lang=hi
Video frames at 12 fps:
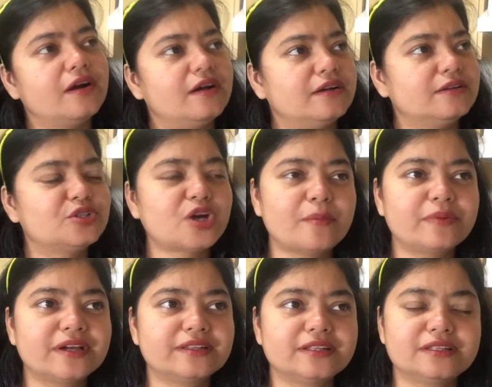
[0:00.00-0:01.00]
और जॉब
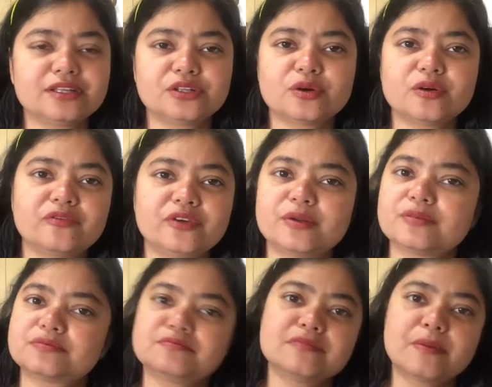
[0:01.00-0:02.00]
करती थी तो फिर
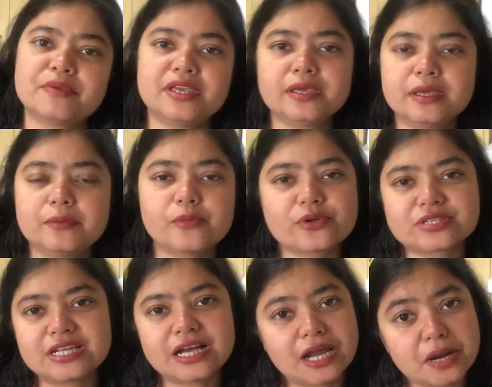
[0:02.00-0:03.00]
मम्मी ही
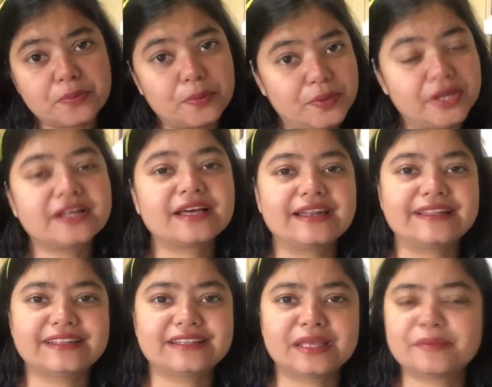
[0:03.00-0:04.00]
मोस्टली खाना प्रिपेयर कर
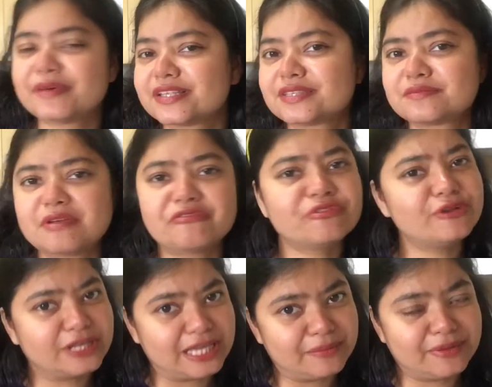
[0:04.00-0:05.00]
लेते थे बस मैं
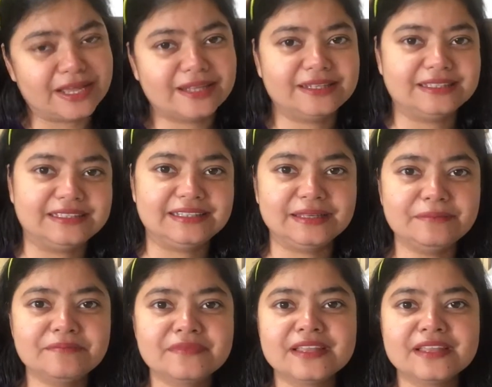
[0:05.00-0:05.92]
फुलके बना देती थी